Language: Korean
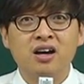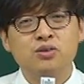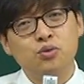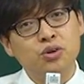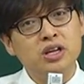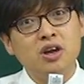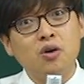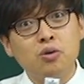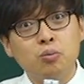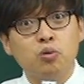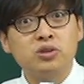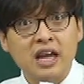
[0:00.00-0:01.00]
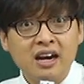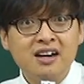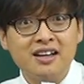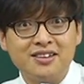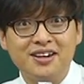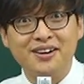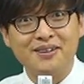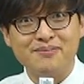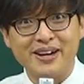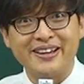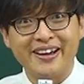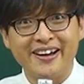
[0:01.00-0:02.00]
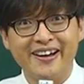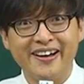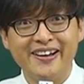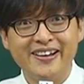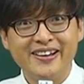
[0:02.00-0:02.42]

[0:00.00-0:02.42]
근데 우린 영어를 못하는 애들이란 말이야.